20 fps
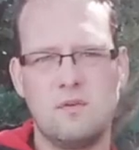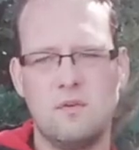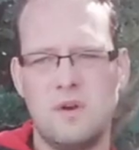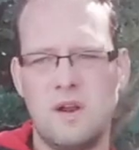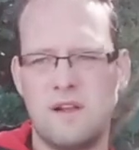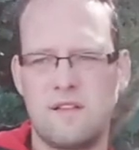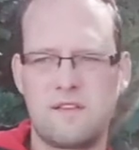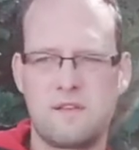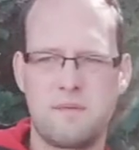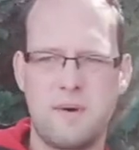
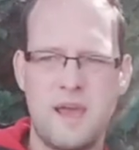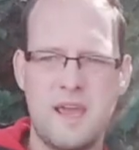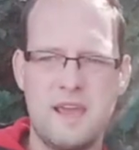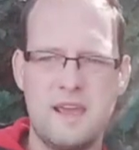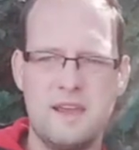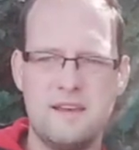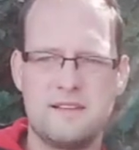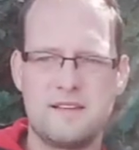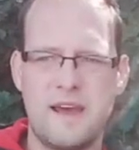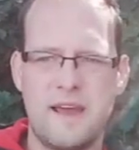oder zwei
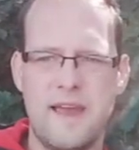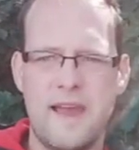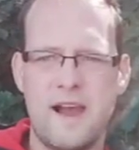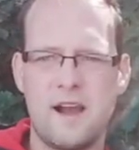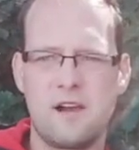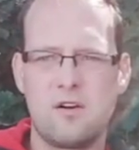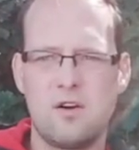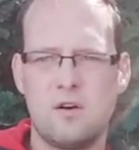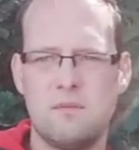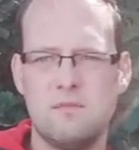
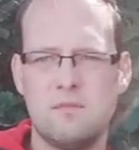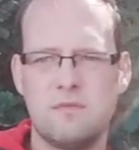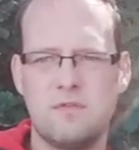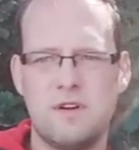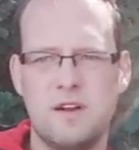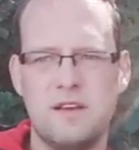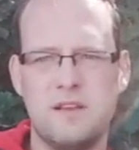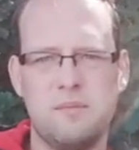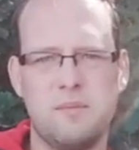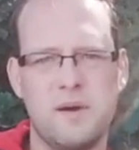hinterherkommen,
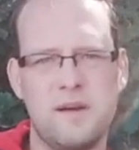weil die